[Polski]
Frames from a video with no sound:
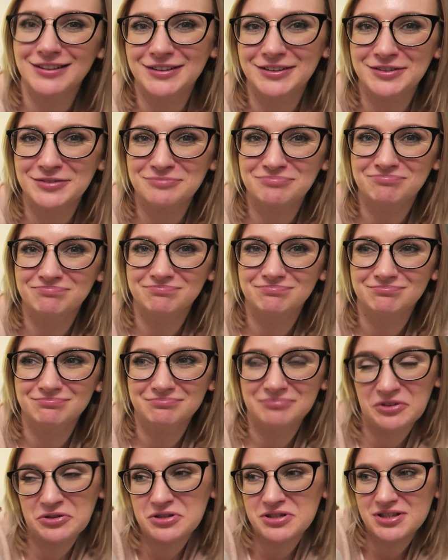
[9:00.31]
e,
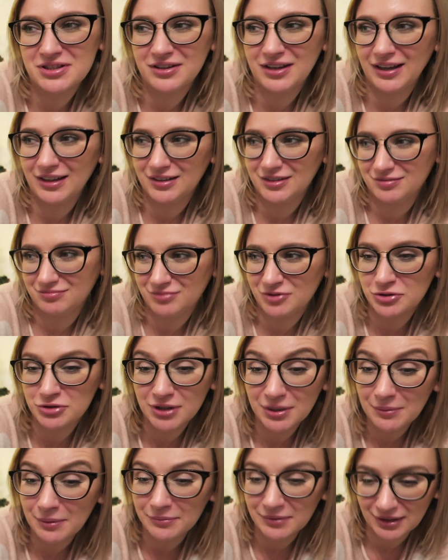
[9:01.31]
już jest ok. Już
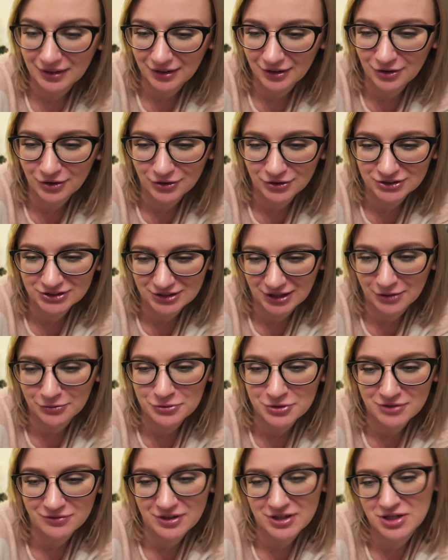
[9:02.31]
nie mam takiego
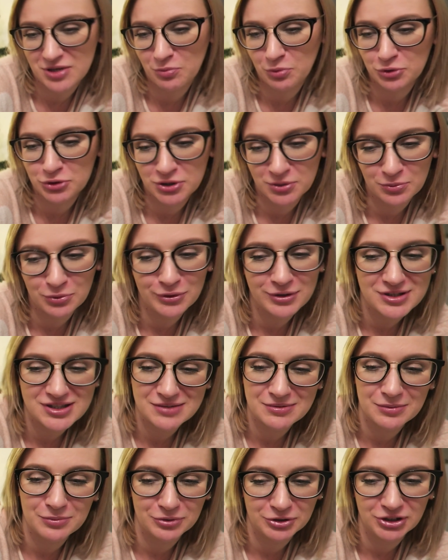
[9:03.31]
stanu, że właśnie potrzebuję
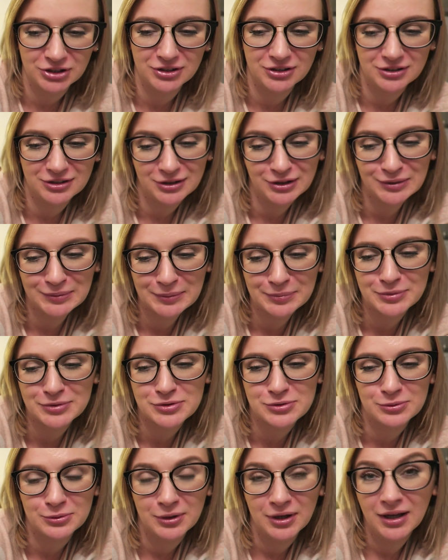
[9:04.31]
sobie posiedzieć, tylko po
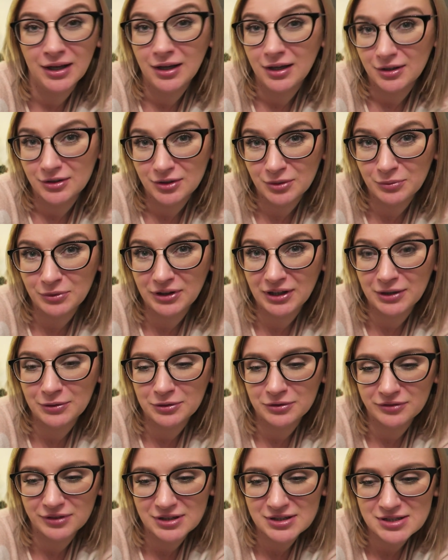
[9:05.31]
prostu to
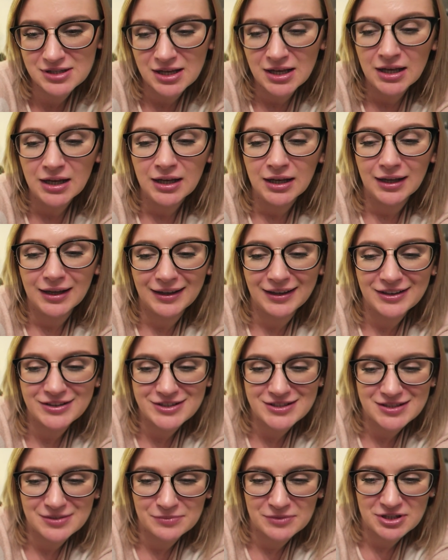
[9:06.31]
minęło, więc e,
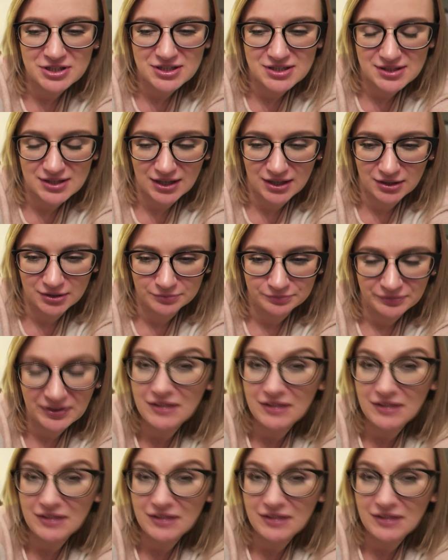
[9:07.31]
czasem też jest tak,